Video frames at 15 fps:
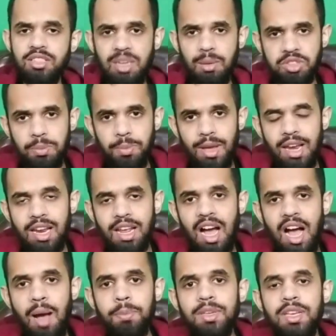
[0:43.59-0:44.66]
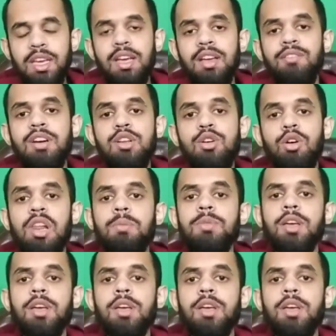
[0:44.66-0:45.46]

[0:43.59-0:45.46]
सबसे पहले आप ये वीडियो क्लिप